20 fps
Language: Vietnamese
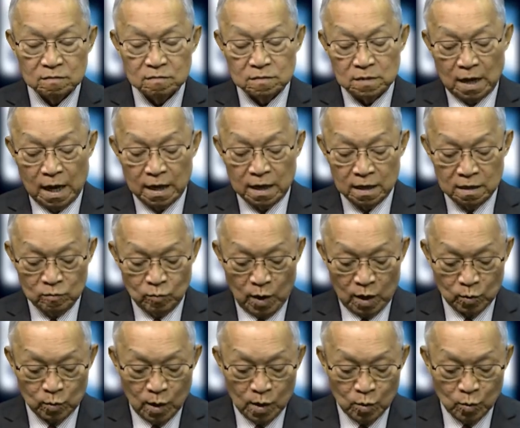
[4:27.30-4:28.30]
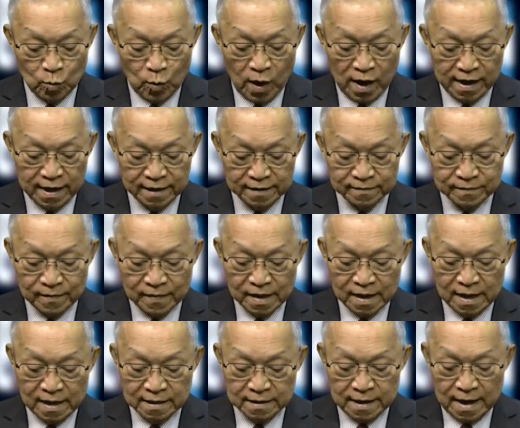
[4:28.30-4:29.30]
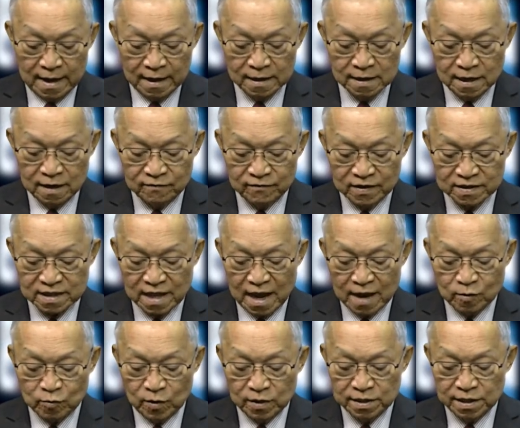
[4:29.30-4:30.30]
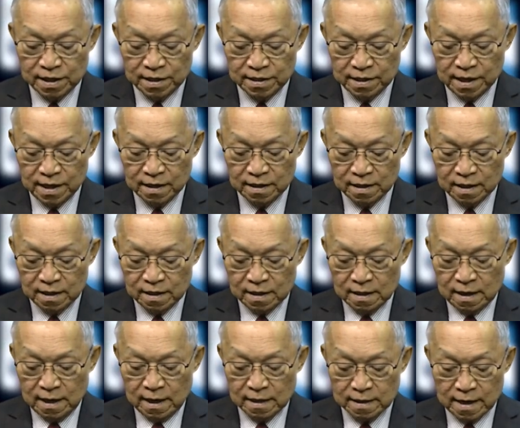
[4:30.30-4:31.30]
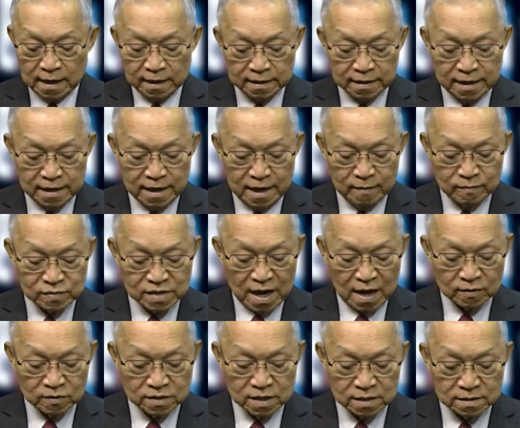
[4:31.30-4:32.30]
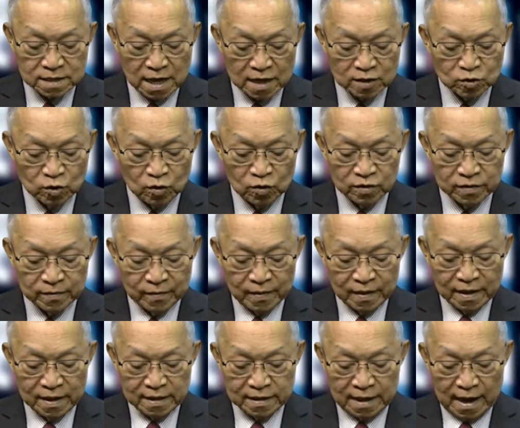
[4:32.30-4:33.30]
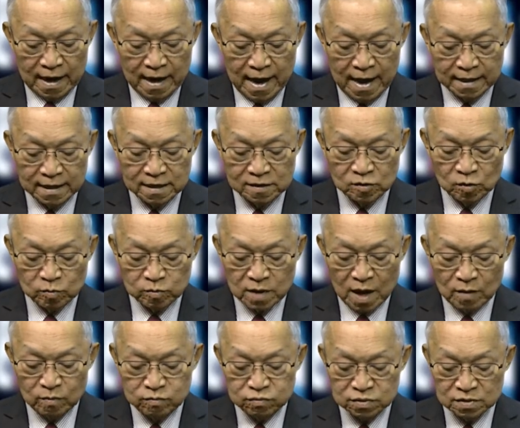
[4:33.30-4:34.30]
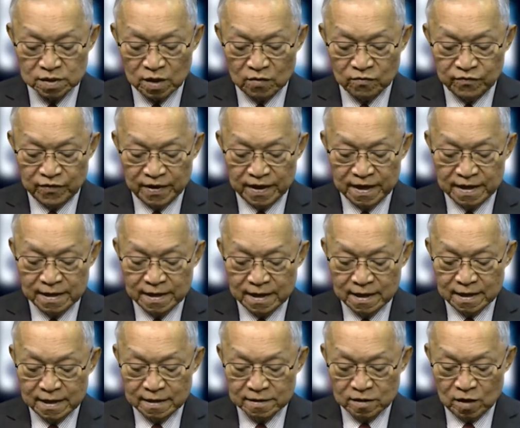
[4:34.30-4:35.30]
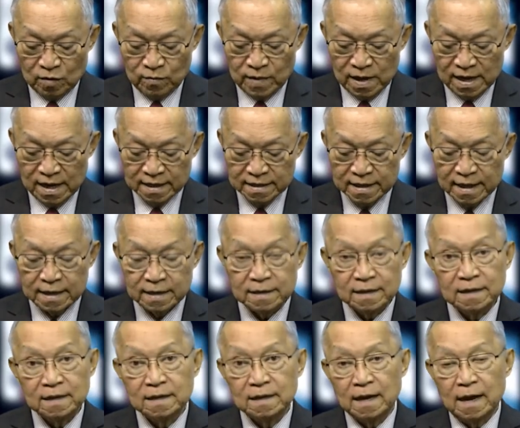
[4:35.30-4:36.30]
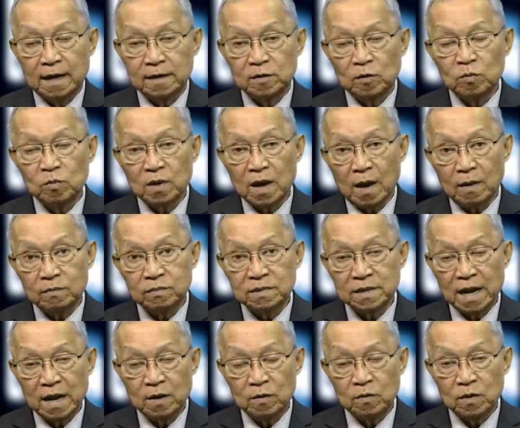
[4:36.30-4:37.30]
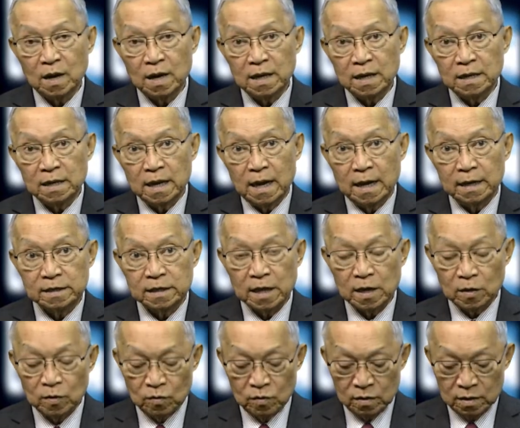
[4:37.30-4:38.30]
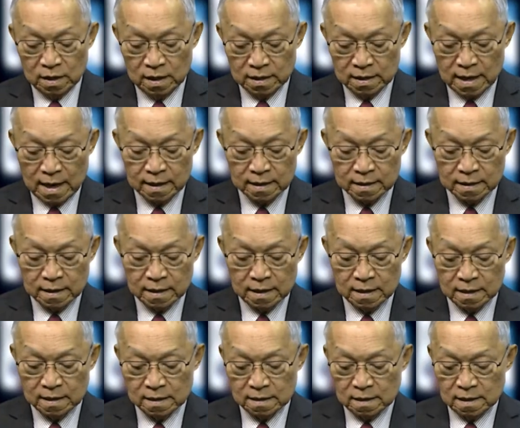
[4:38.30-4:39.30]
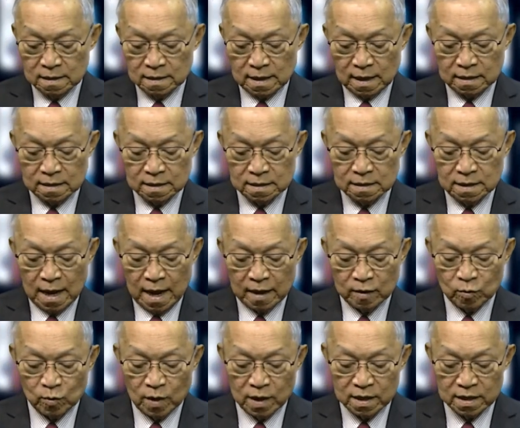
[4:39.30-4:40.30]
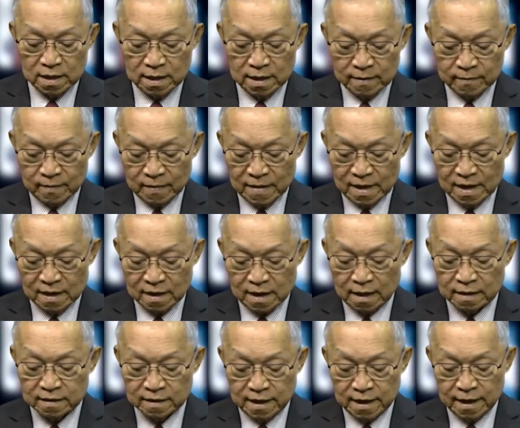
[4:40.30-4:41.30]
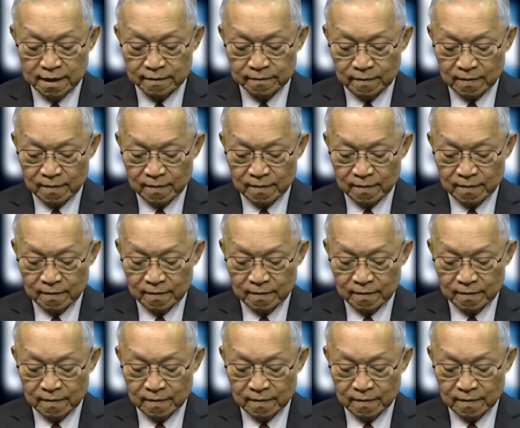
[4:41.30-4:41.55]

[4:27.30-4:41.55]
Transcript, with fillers: ở ngoài quốc quá ít. Năng lượng và tài nguyên thiên nhiên ở các địa điểm xa xôi, chẳng hạn như Trung Đông, Châu Phi, Châu Mỹ Latin, Trung Cộng đều thiếu các cái căn cứ hải quân cần thiết.